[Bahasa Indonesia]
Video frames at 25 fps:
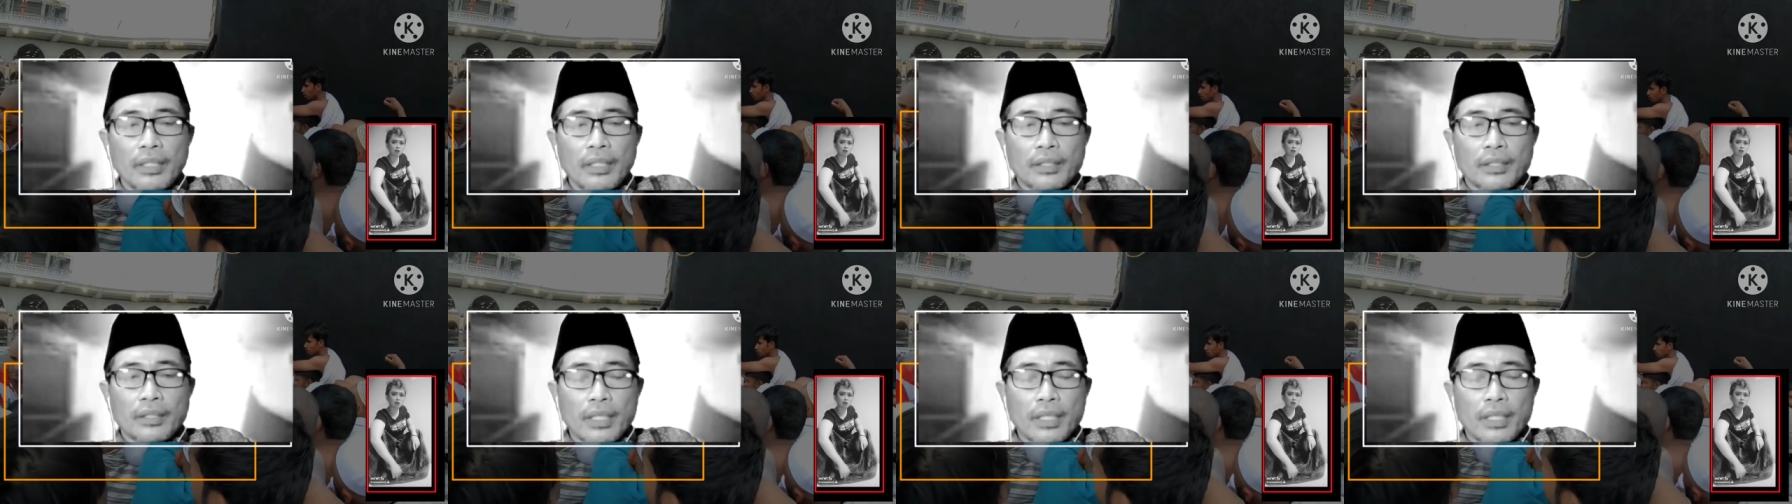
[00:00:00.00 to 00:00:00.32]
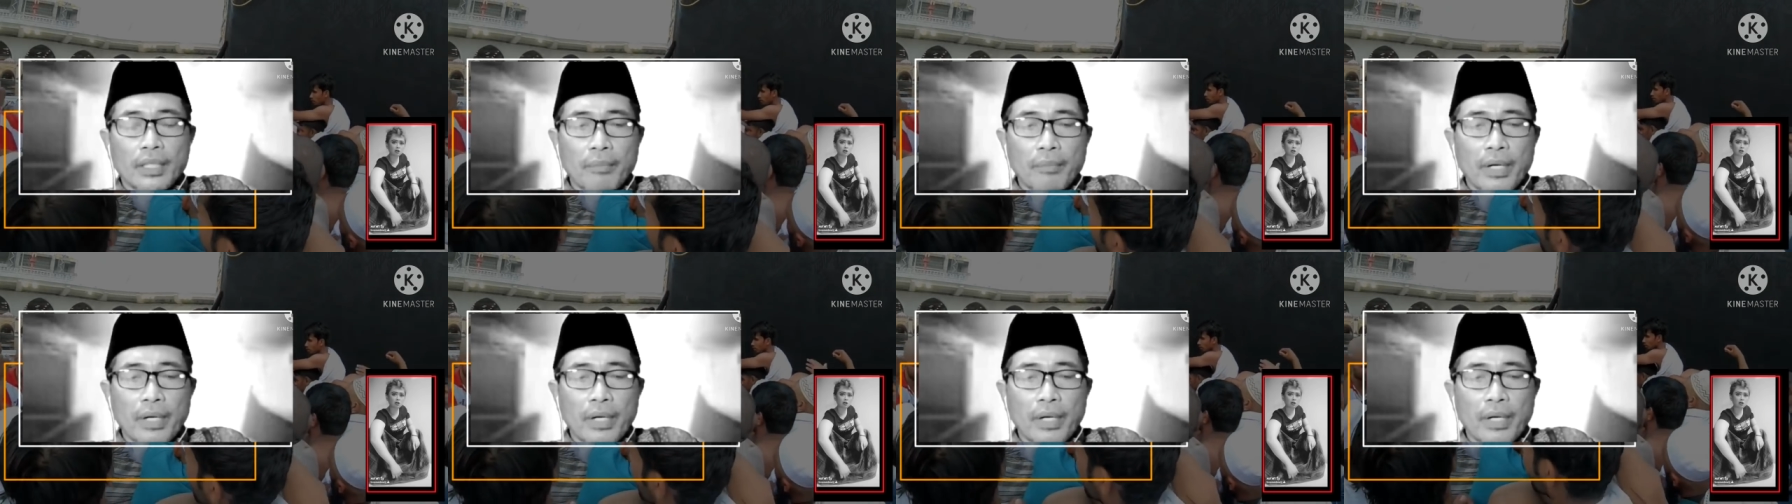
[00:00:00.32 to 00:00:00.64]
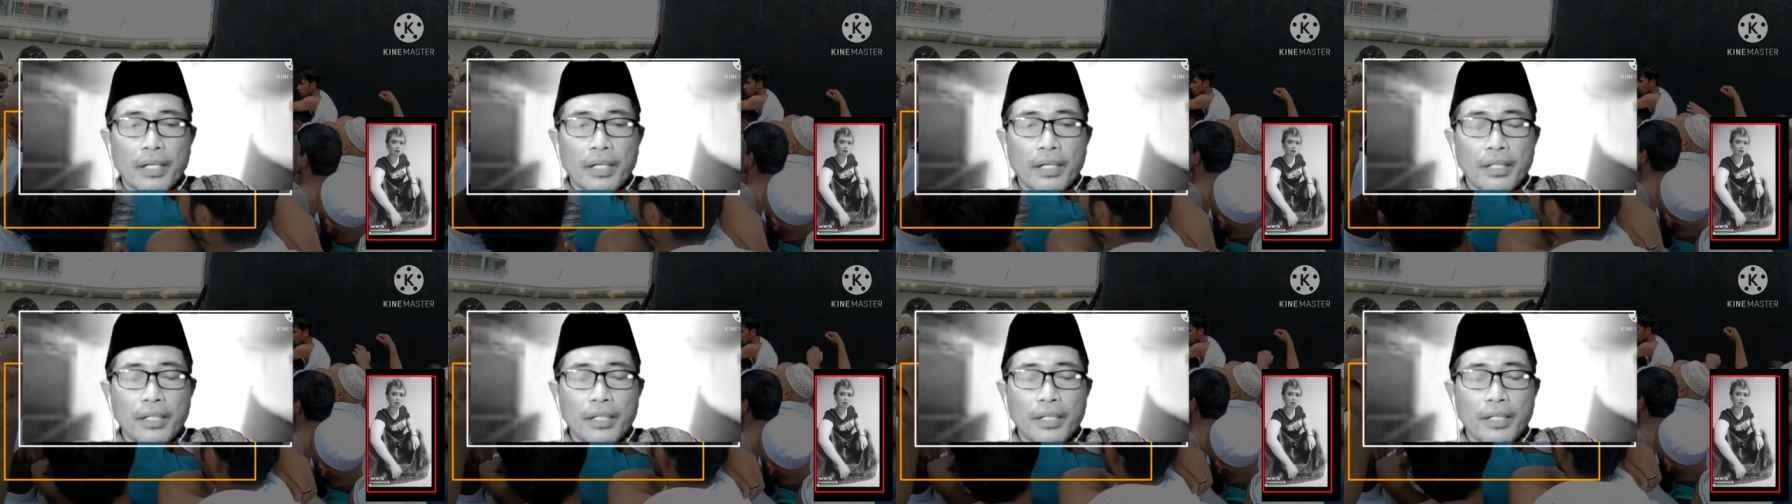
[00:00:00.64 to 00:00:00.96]
turun lagi
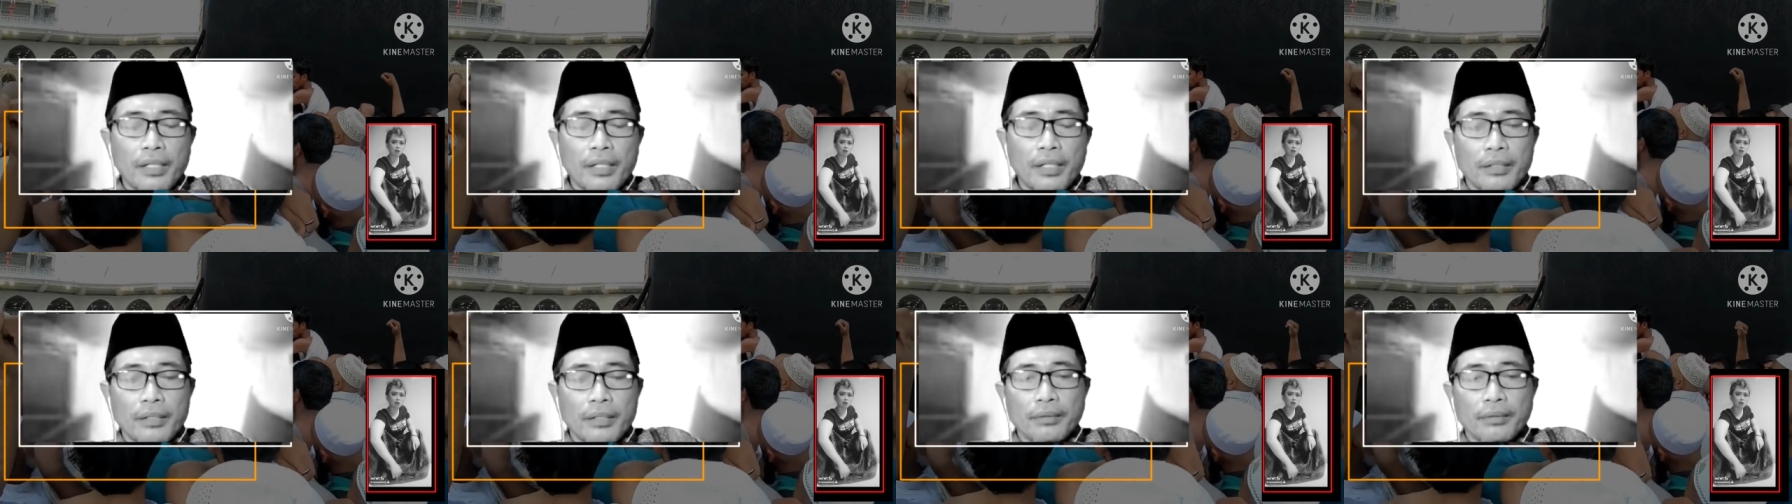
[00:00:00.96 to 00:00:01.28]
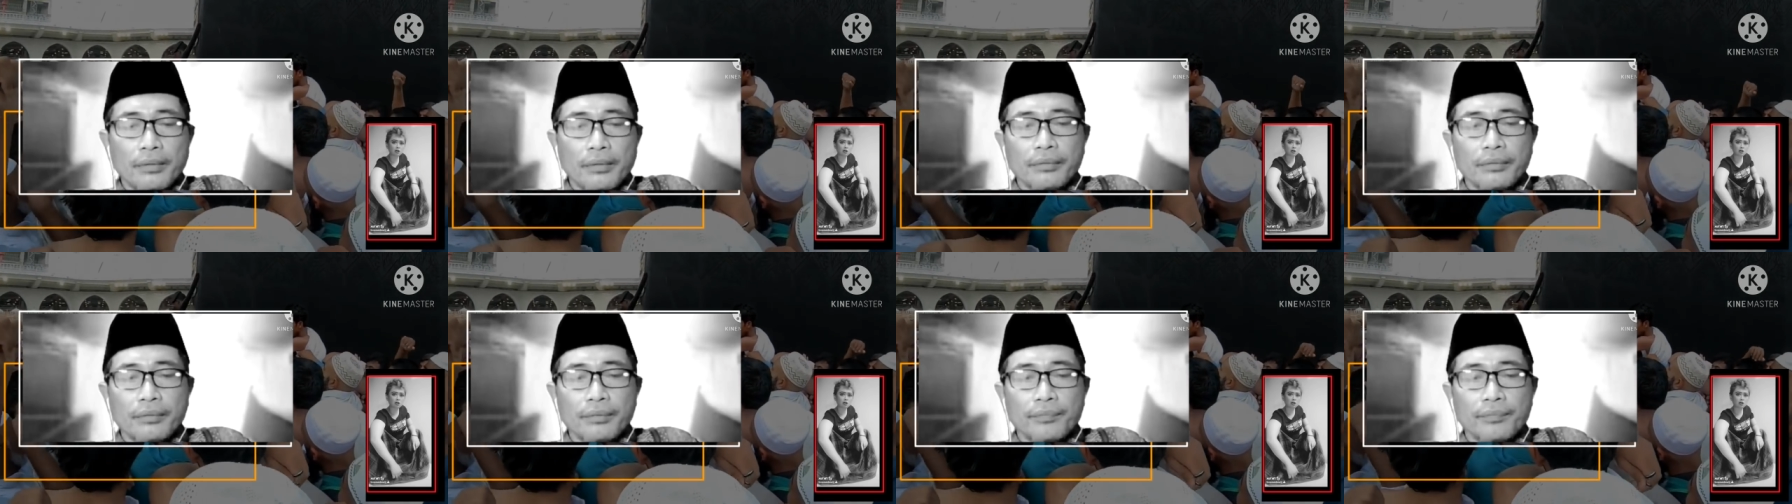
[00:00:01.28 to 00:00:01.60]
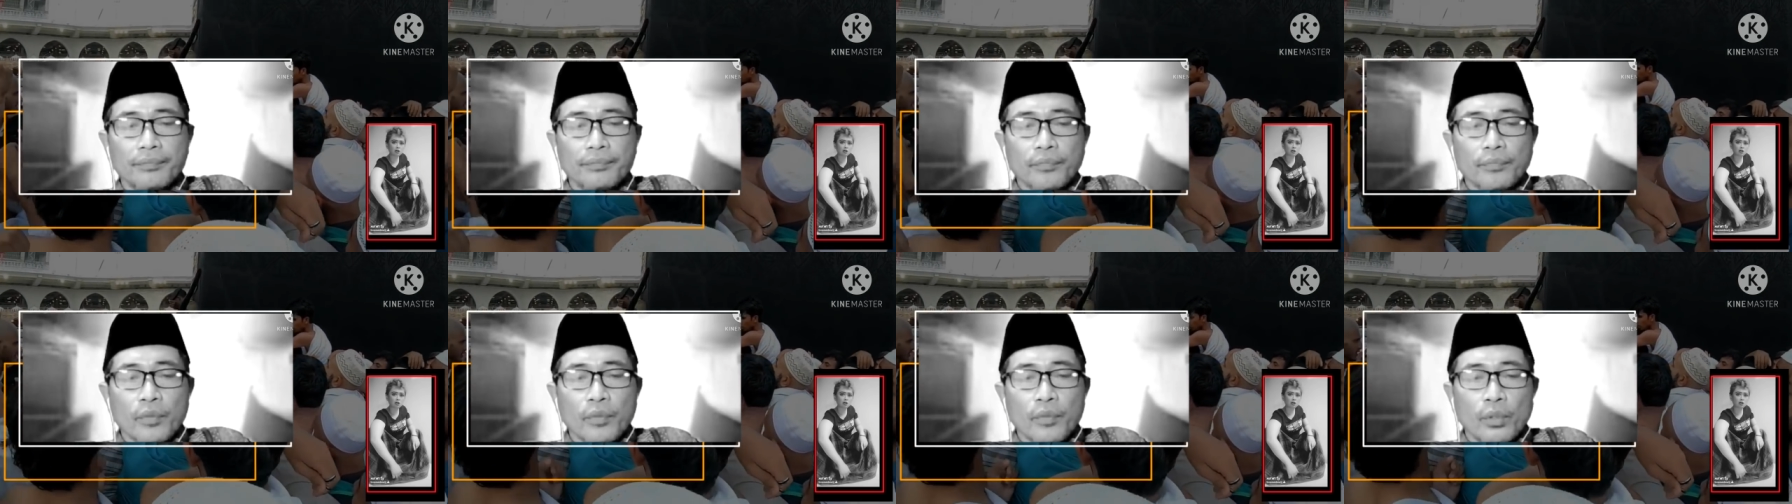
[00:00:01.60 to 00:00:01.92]
menjadi
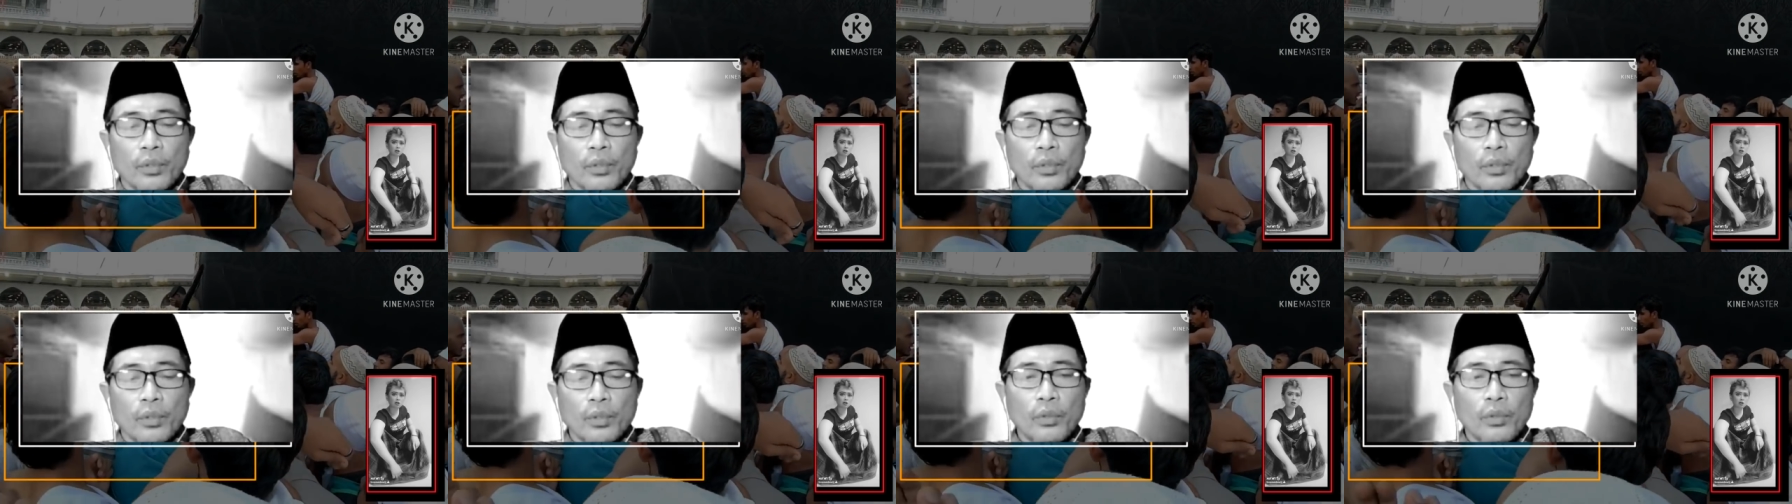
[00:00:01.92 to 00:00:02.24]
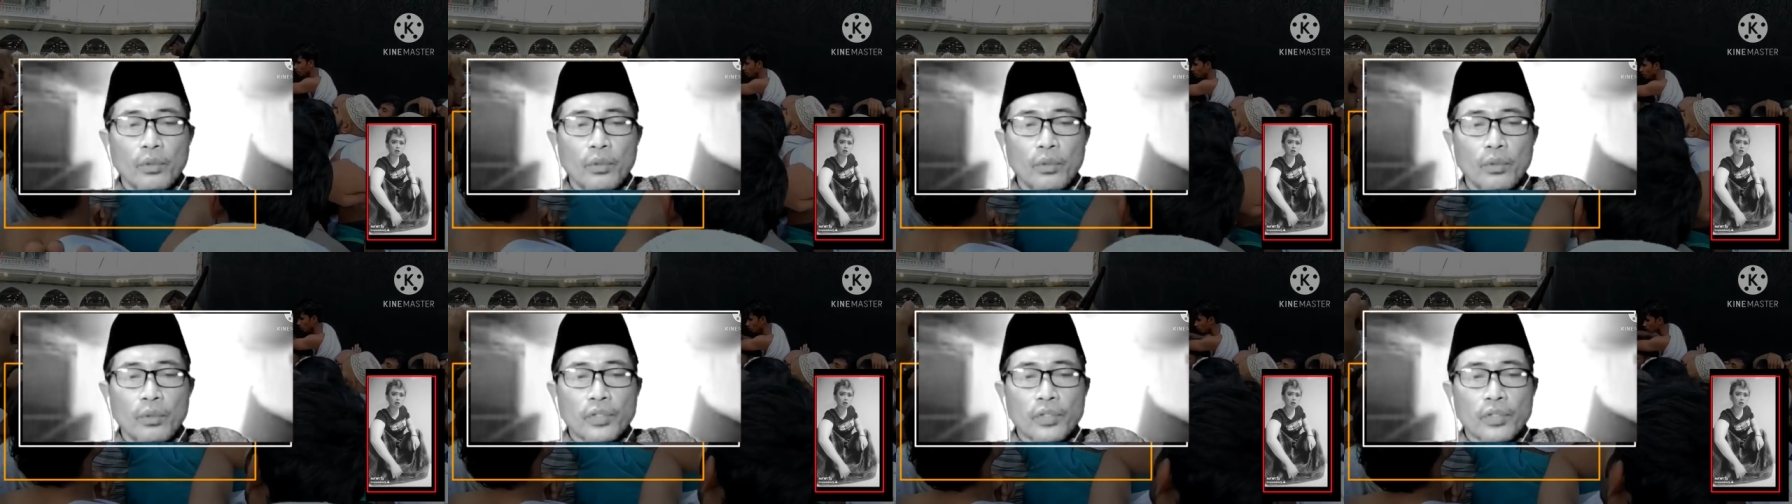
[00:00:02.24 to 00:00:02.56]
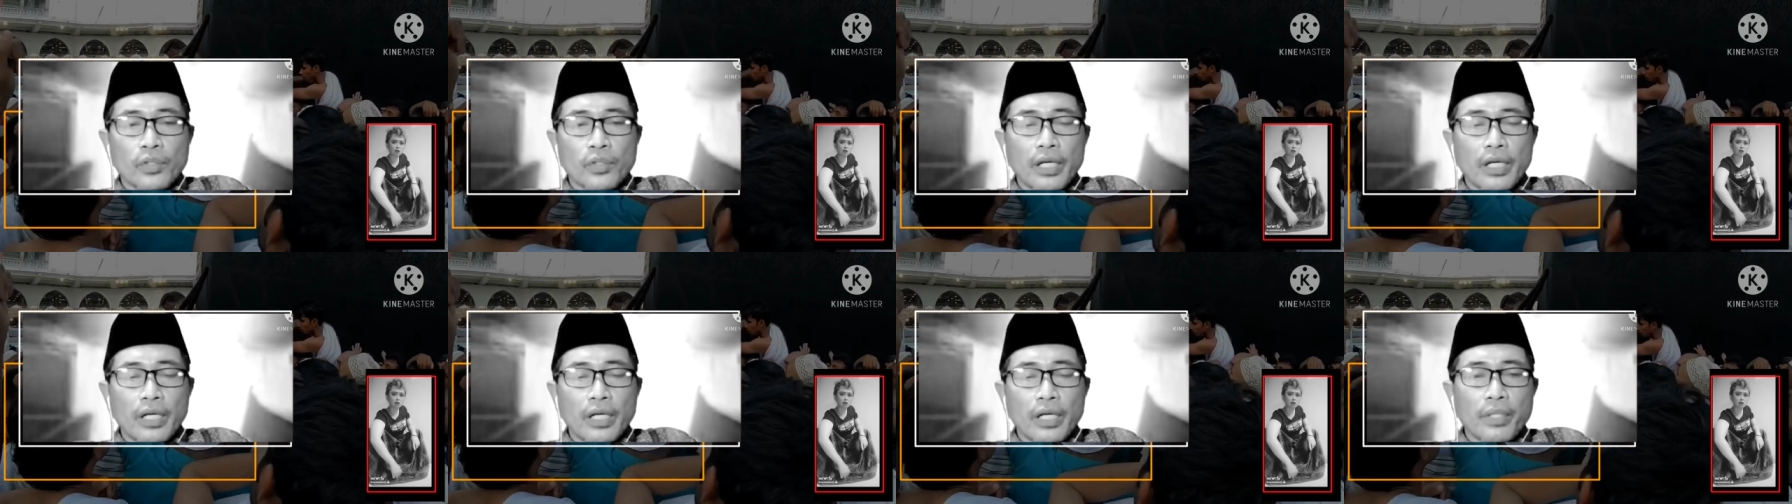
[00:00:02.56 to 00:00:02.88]
sang juru
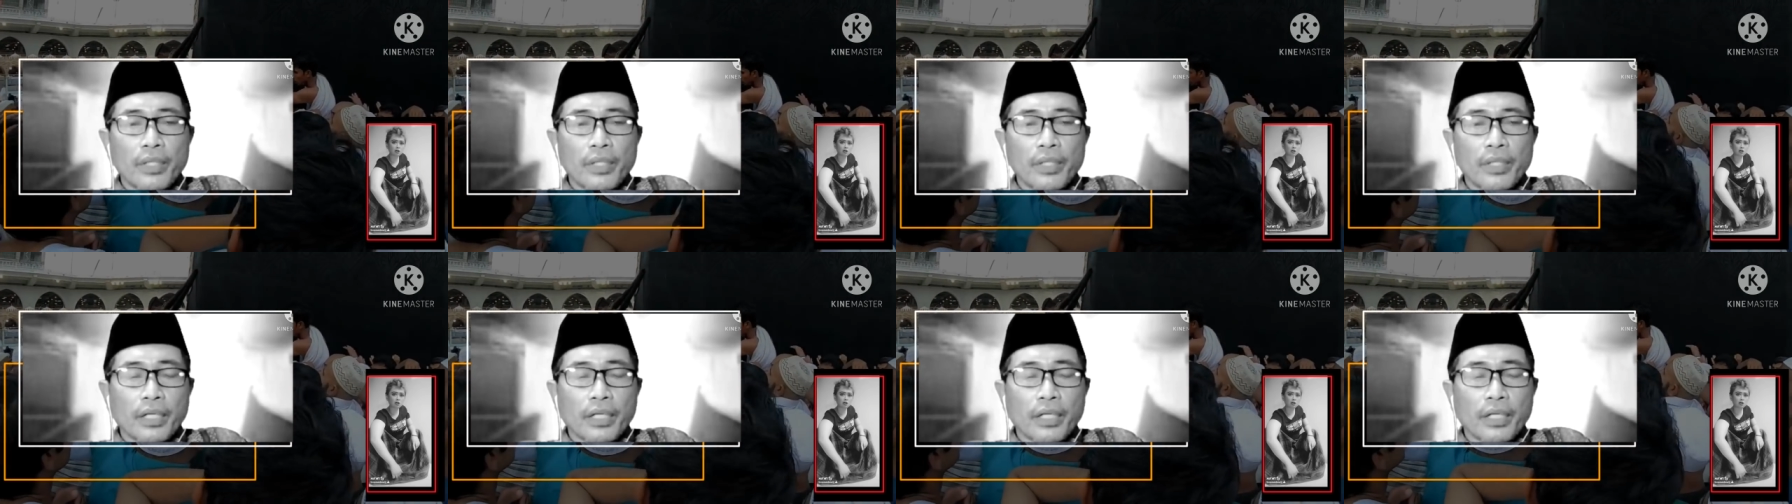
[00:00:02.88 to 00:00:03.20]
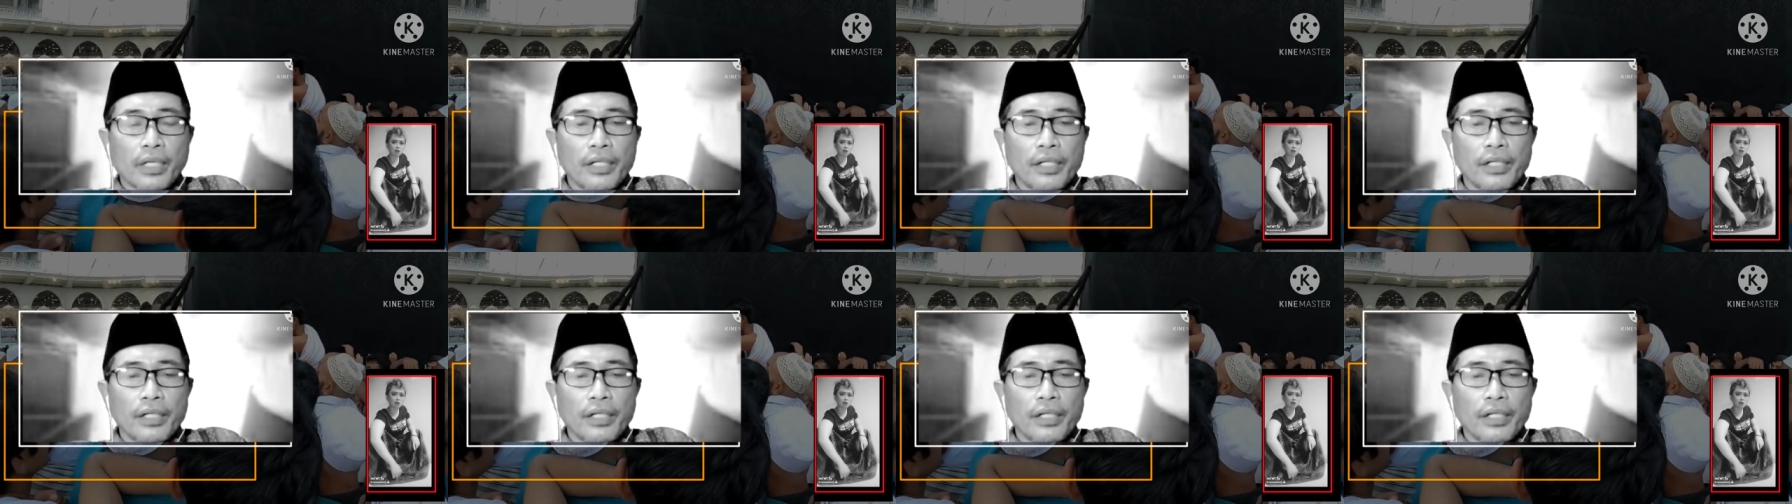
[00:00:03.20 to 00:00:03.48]
selamat tidak ada